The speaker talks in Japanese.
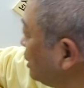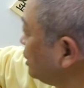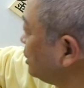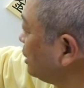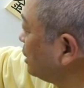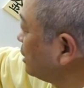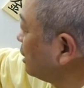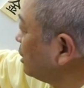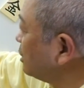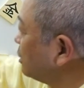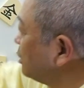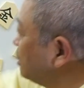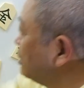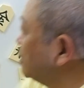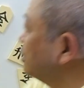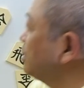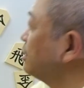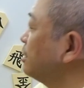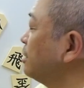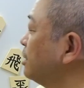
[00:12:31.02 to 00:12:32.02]
り捨てたい。
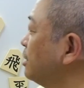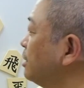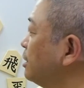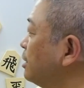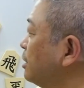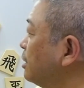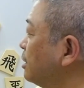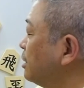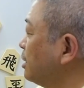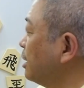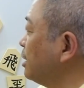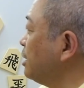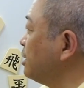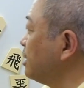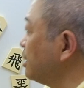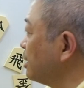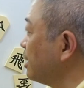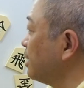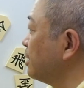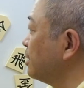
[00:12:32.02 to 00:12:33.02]
なり
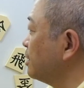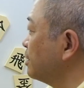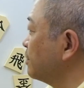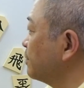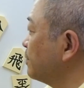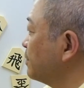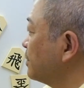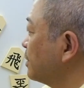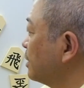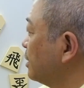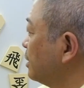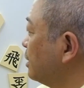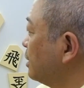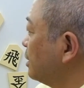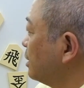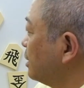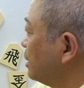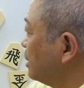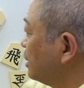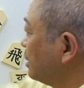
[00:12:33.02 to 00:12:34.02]
捨てたい。
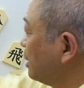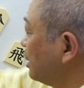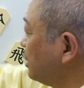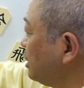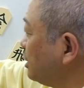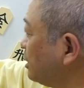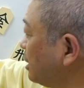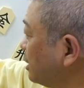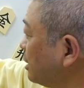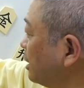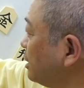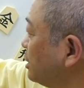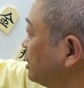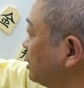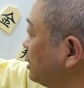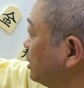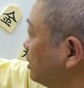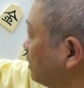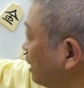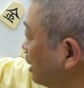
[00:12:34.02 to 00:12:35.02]
なり捨てたい
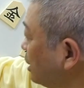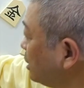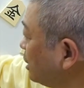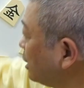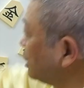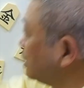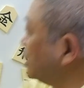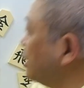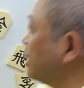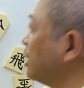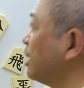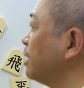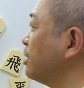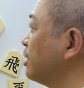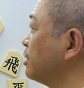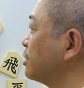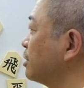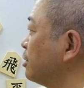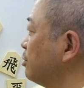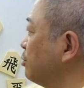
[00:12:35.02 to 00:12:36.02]
し、なり捨てが正解
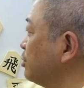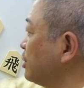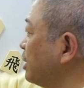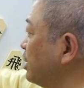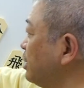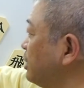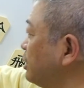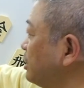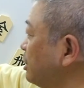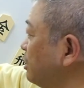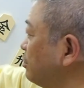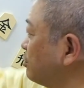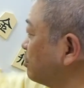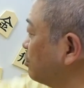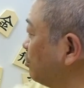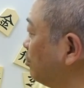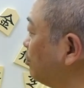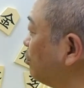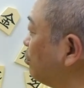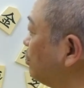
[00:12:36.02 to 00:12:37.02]
なんですけども、なり捨て
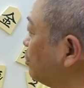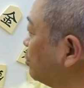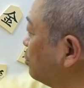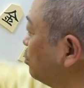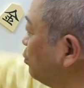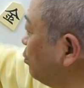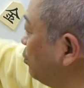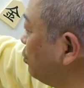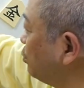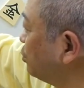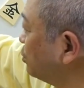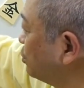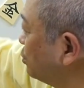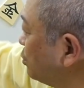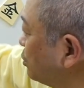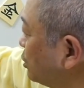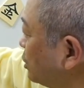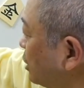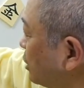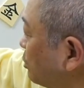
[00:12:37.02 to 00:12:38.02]
ると、同歩
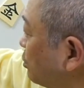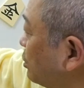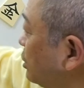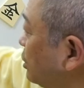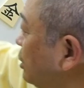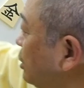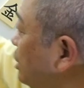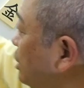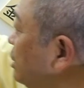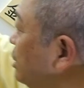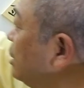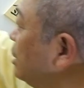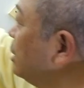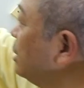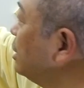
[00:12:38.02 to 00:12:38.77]
としたときに、